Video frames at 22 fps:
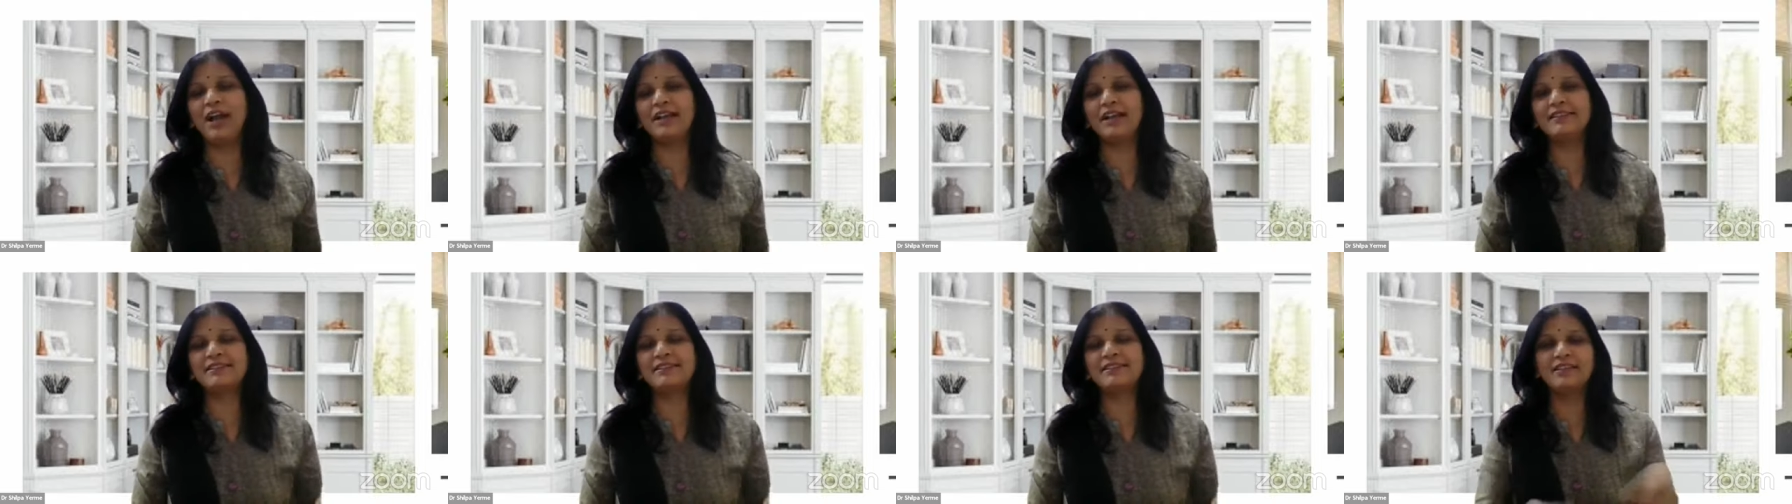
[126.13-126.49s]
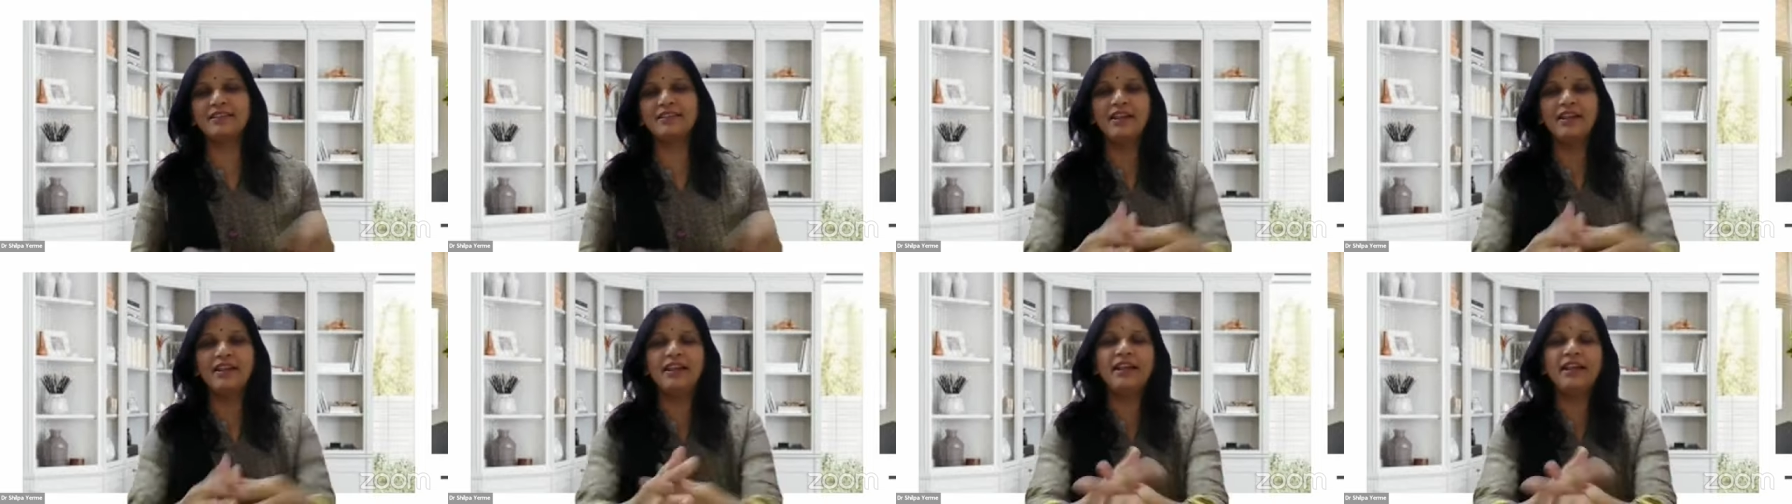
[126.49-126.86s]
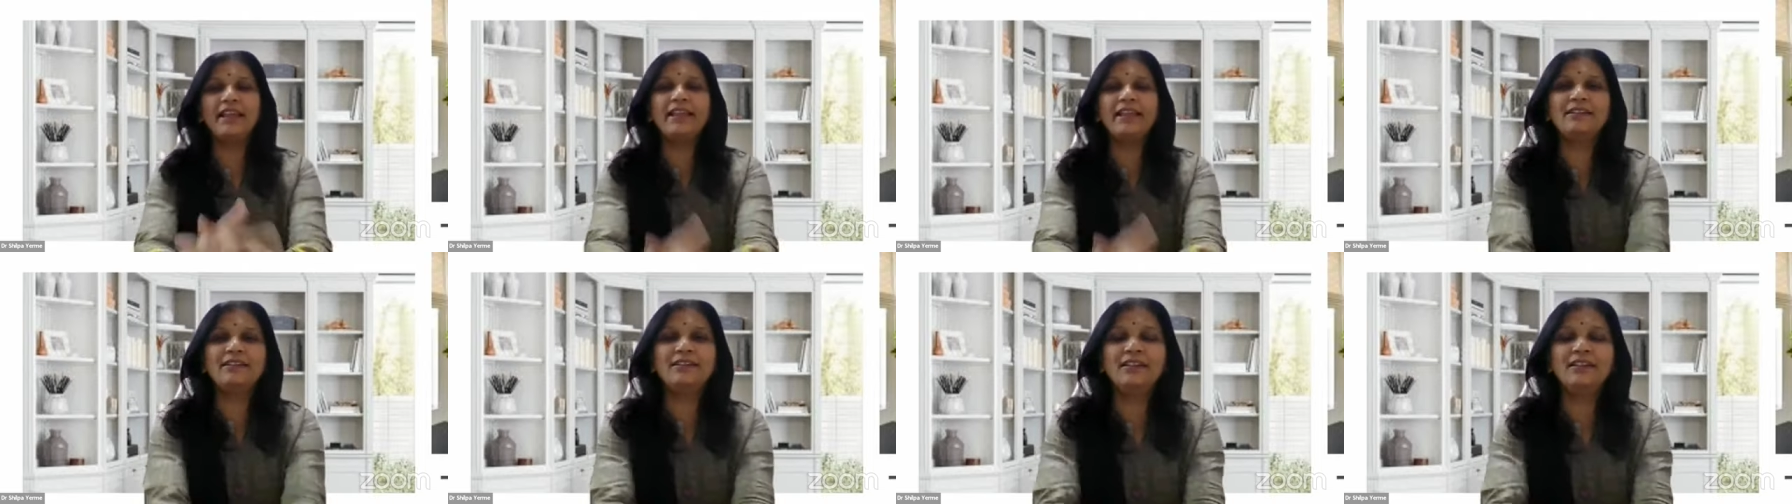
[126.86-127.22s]
आज
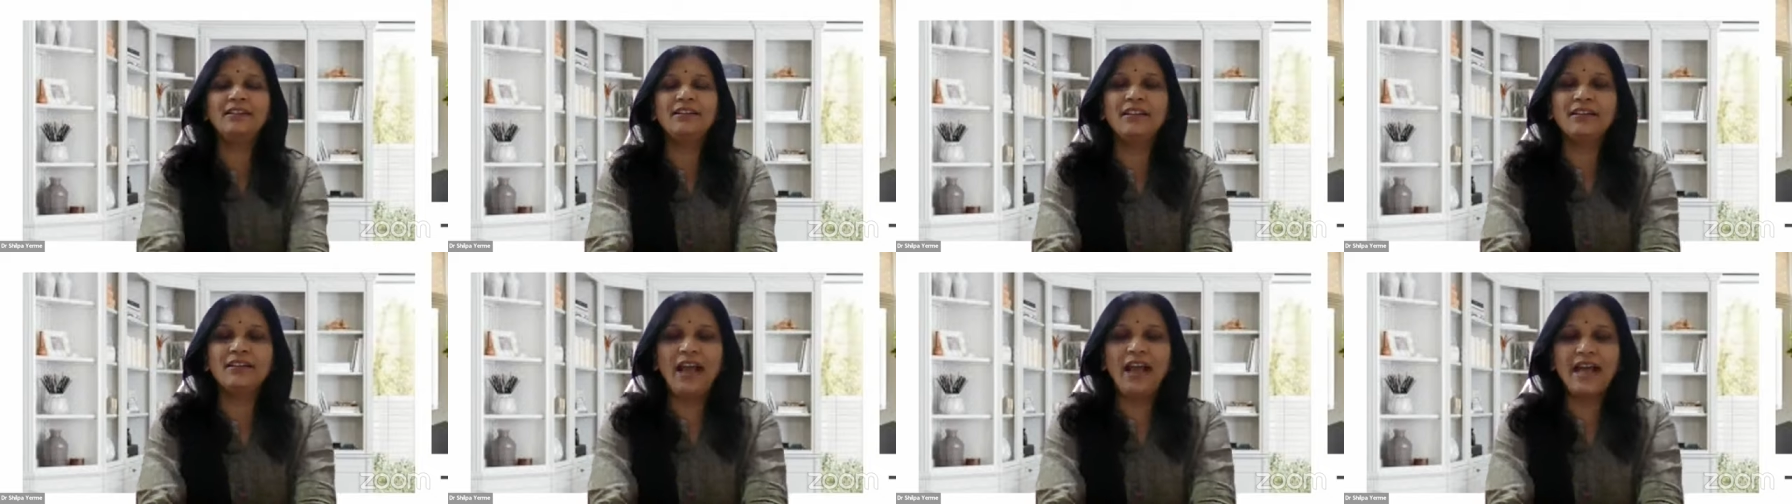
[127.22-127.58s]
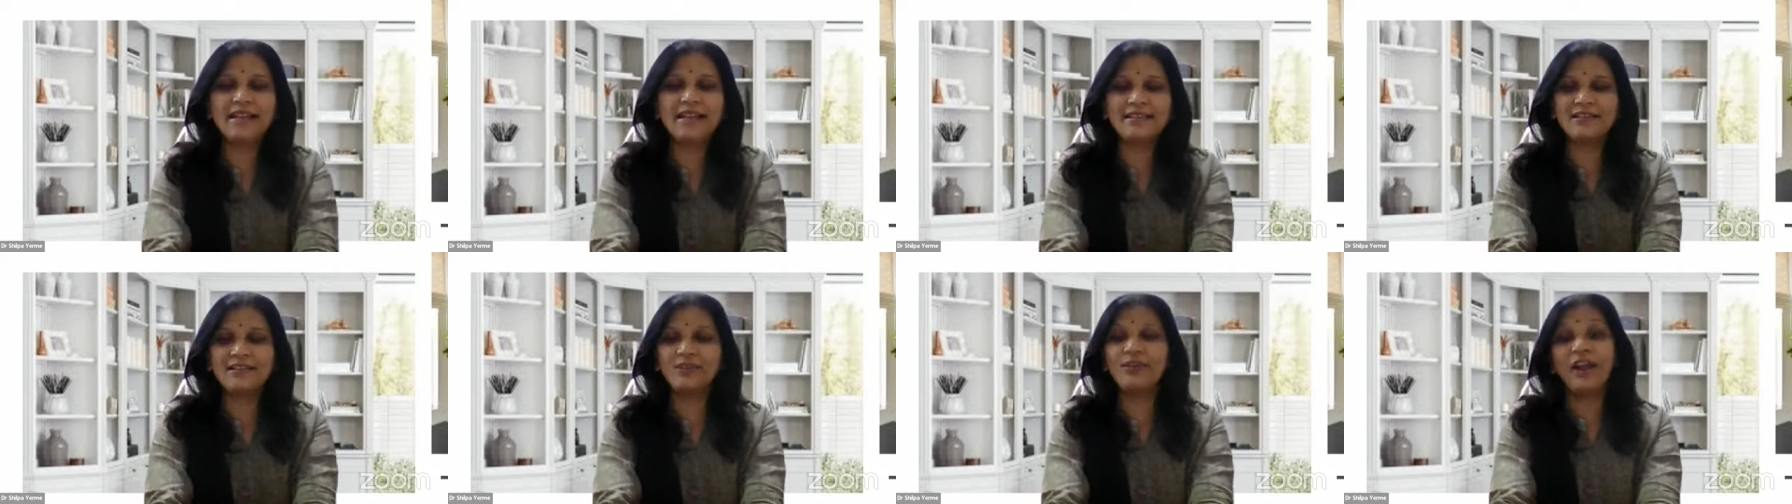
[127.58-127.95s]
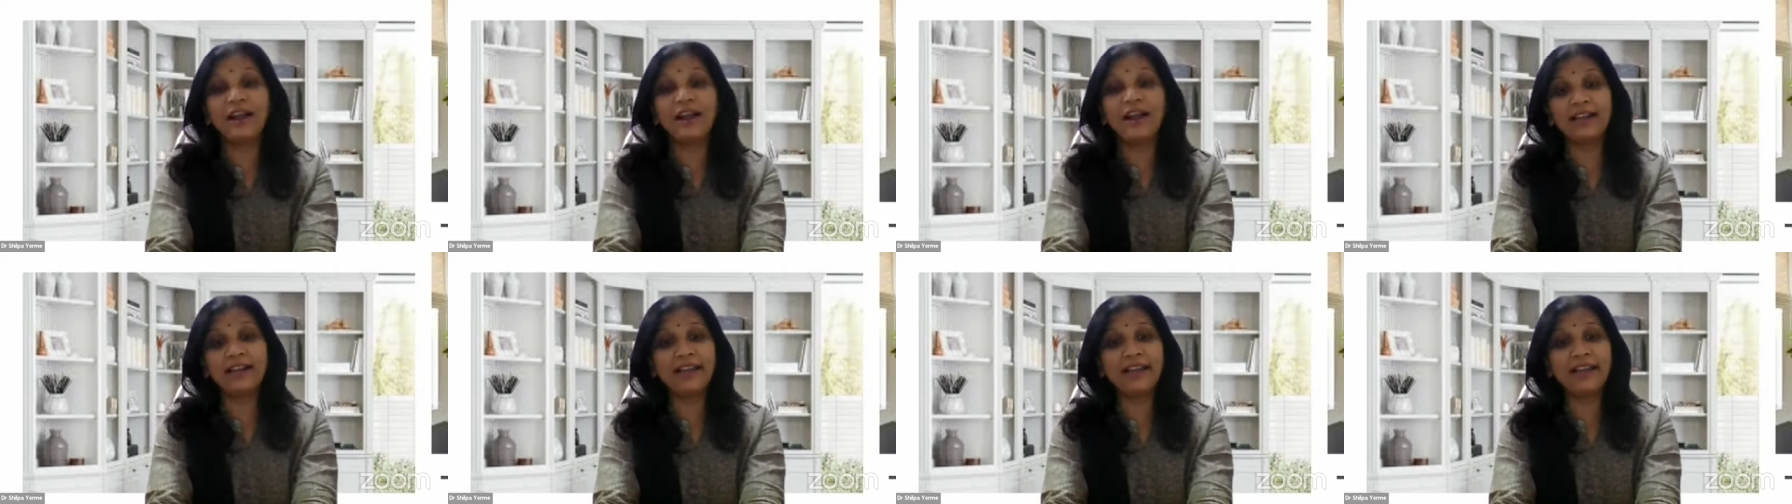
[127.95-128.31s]
एक खास और
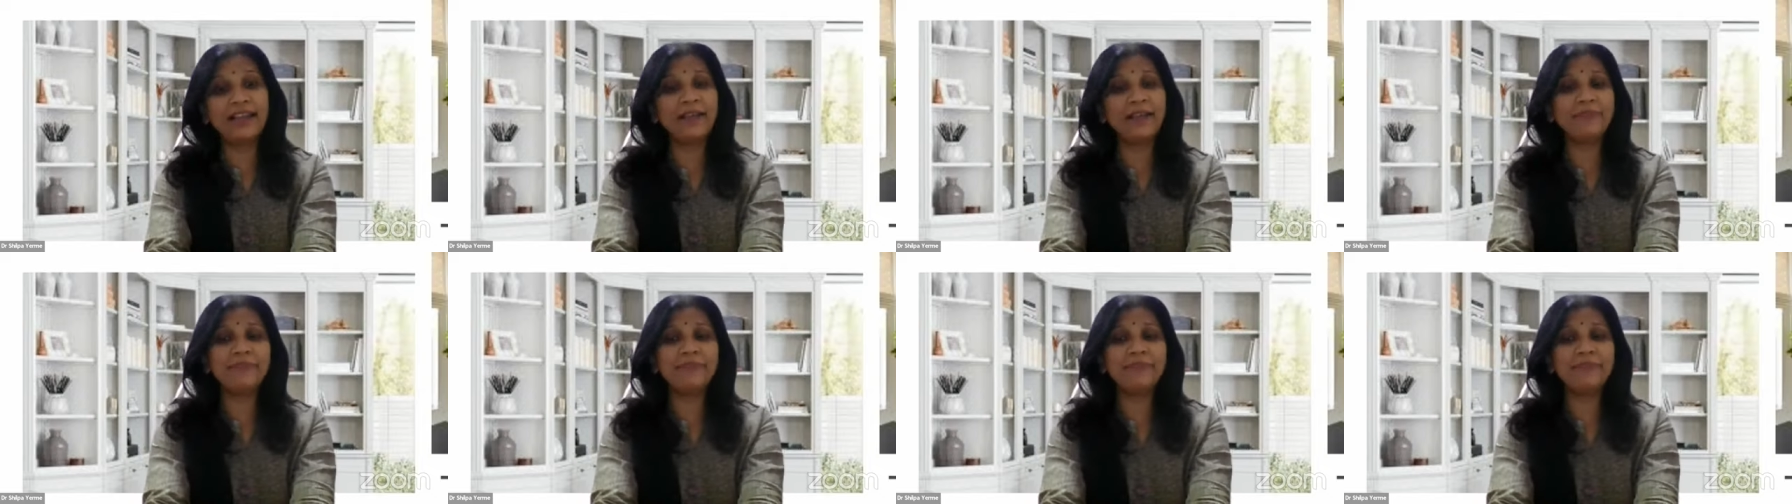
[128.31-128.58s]
अगले